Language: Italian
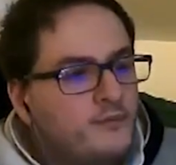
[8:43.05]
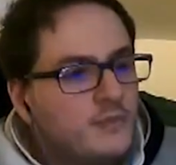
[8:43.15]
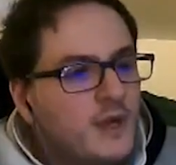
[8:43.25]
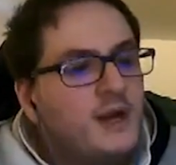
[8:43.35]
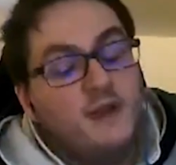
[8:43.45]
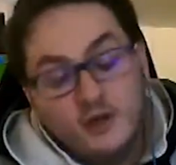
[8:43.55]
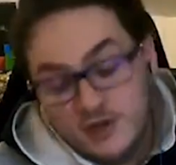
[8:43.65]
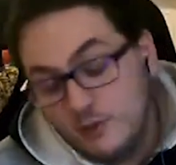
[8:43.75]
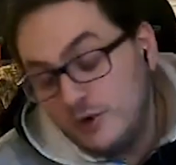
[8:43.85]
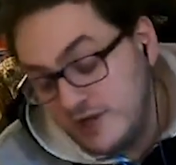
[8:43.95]
Eh, è vero,
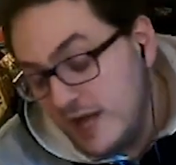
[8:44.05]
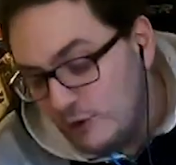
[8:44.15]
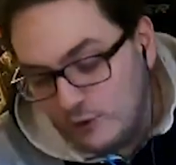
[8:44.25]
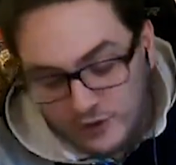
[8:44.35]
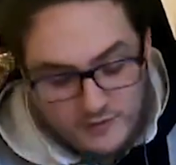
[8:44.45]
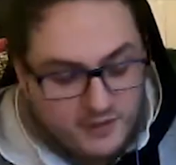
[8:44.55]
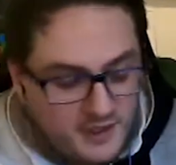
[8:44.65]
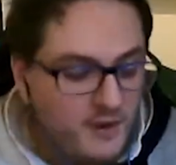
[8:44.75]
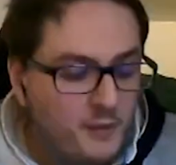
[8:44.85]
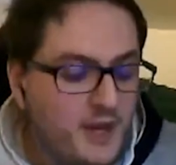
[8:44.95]
siamo uno 0 noi
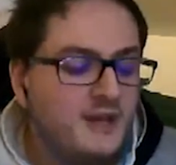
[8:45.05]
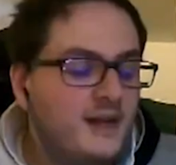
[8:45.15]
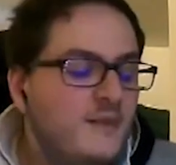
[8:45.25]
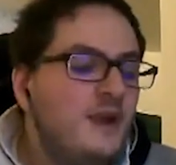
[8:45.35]
effettivamente,